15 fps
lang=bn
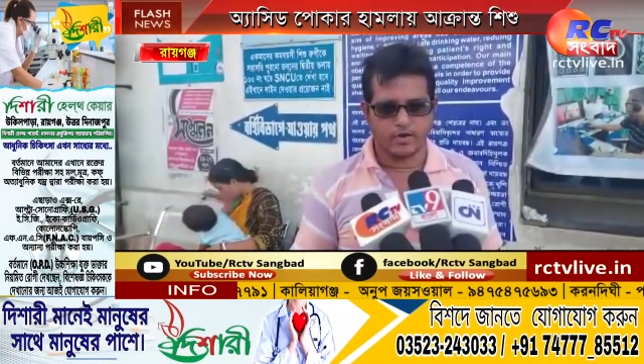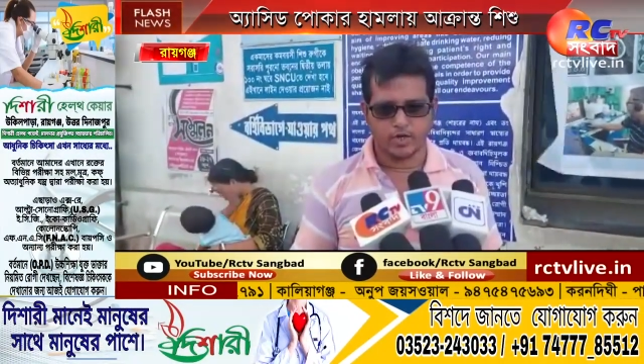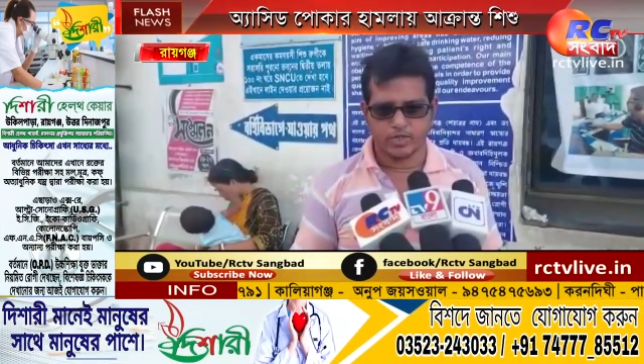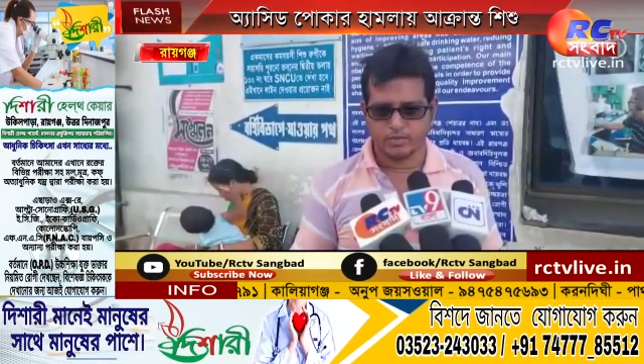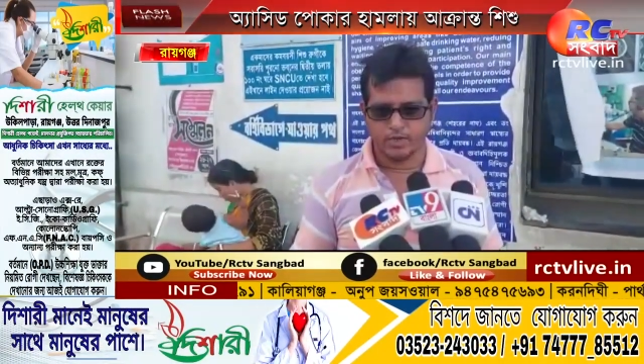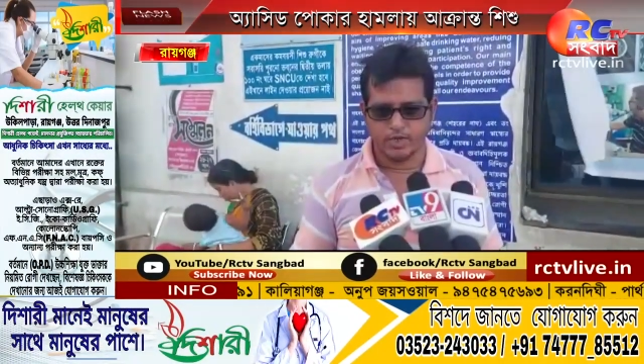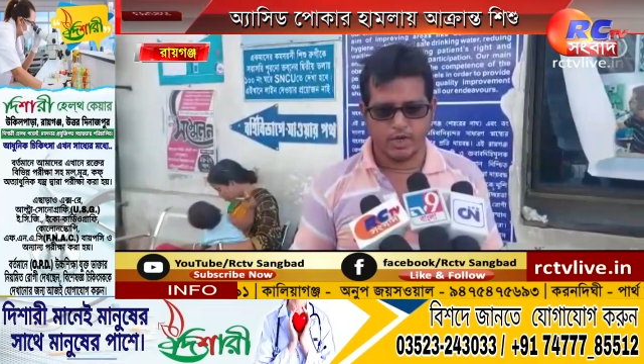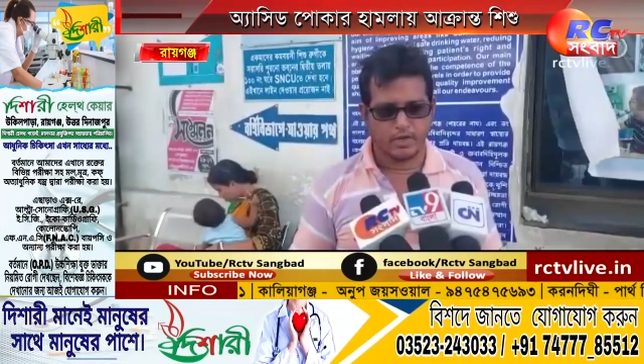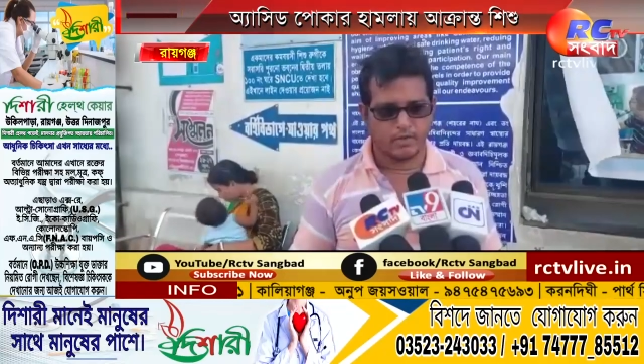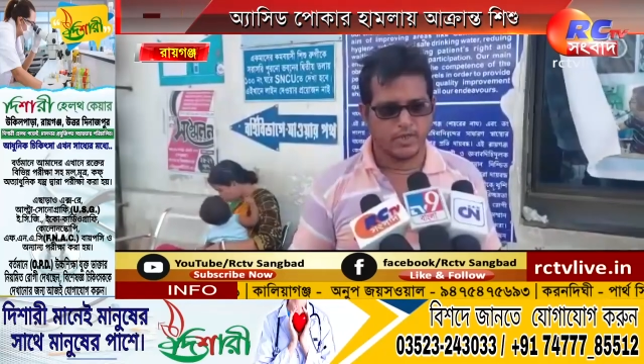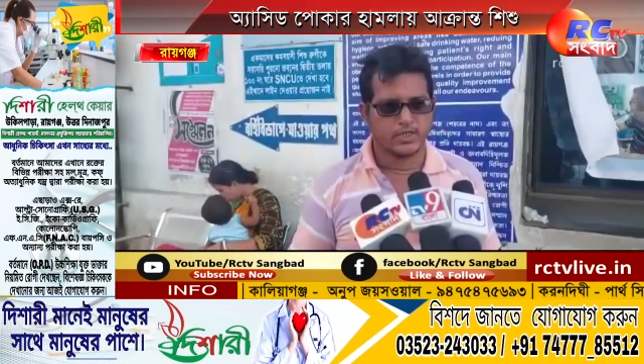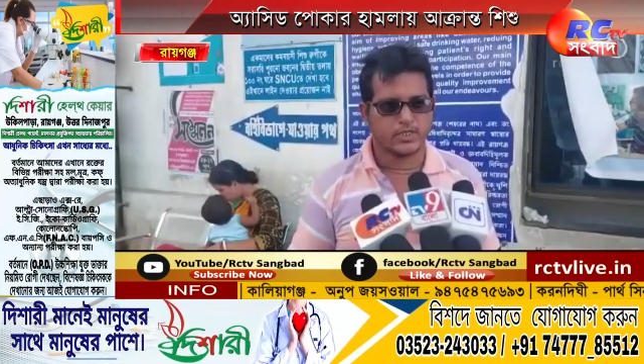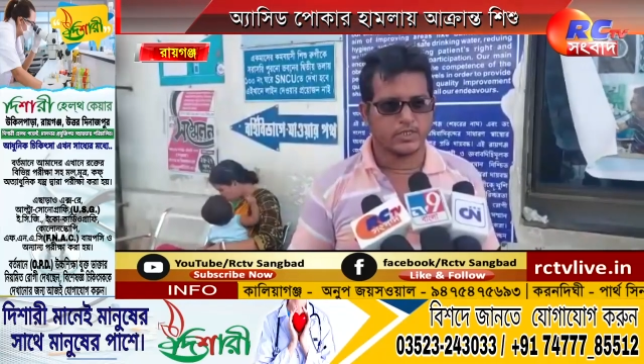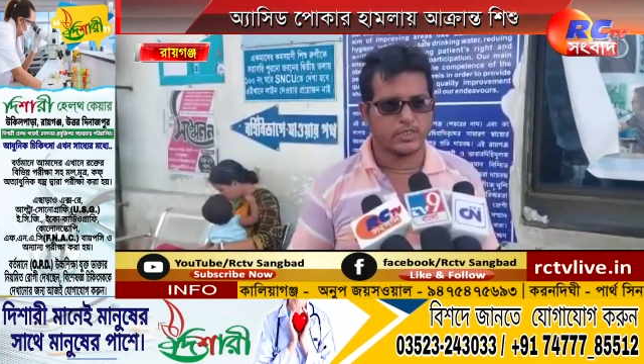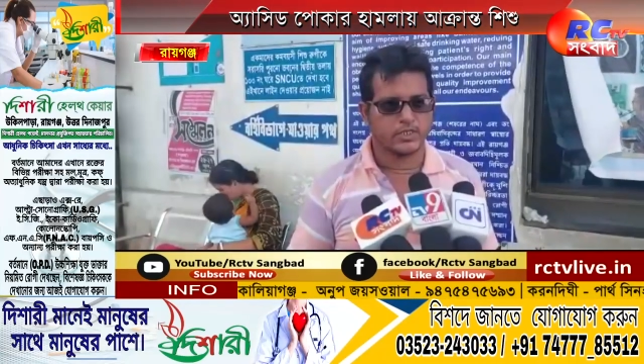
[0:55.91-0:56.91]
হসপিটাল
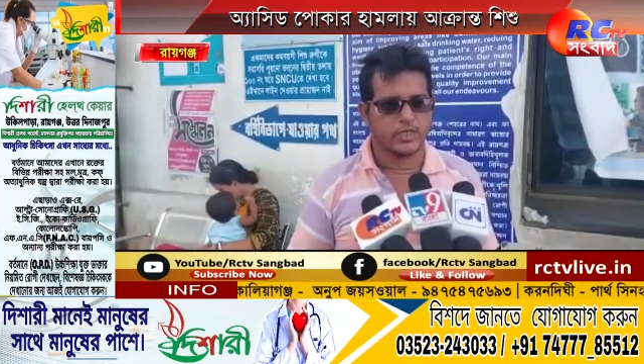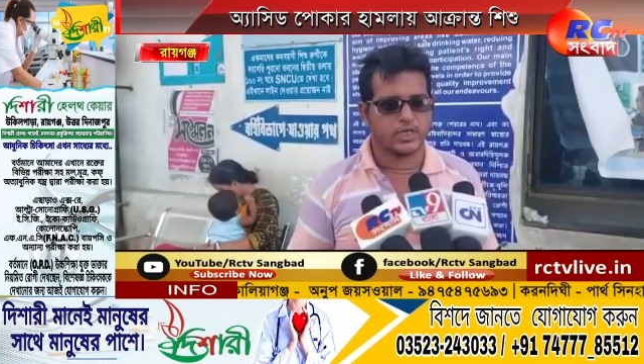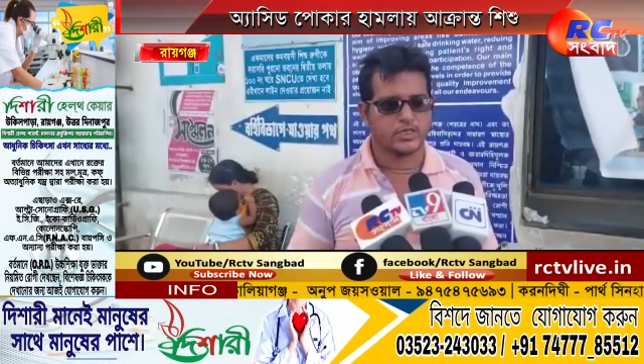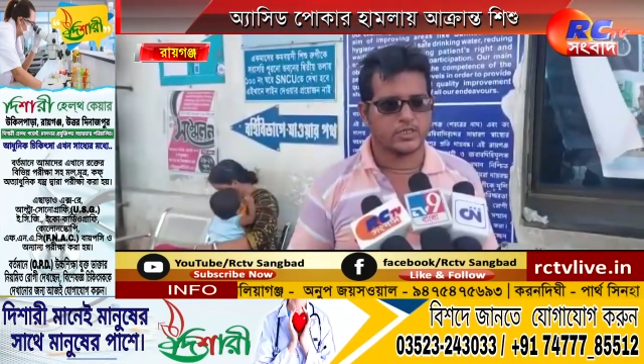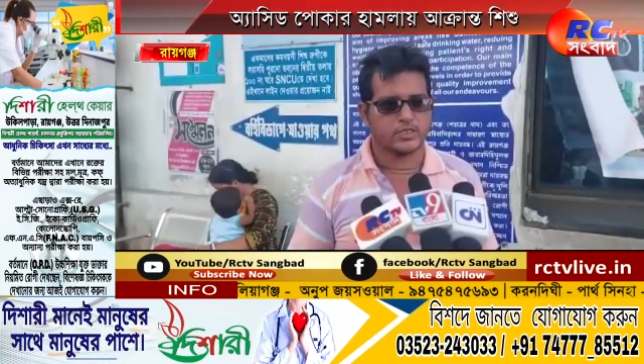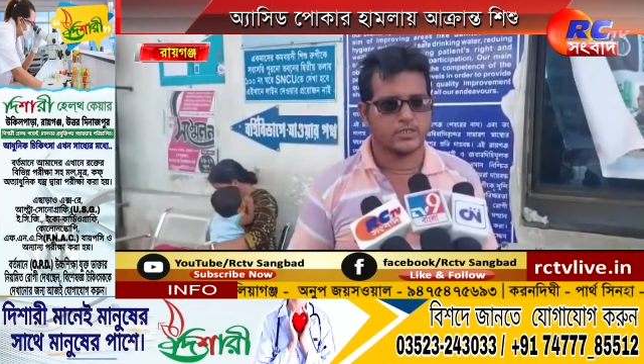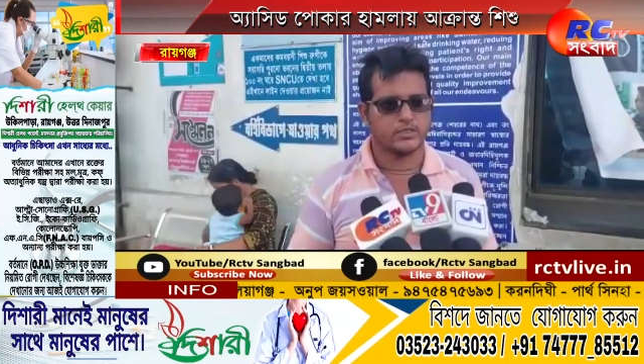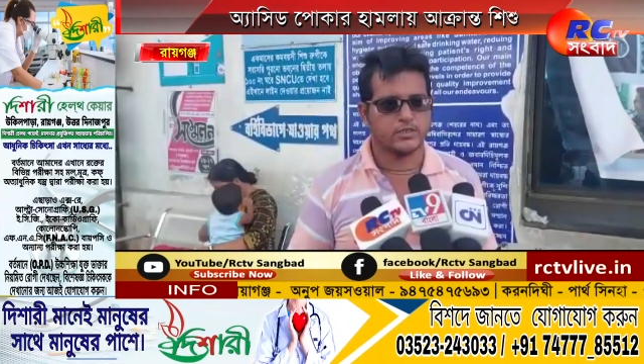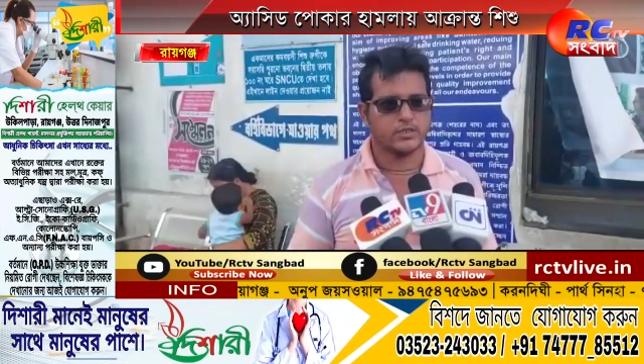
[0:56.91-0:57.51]
ইমার্জেন্সিতে আসি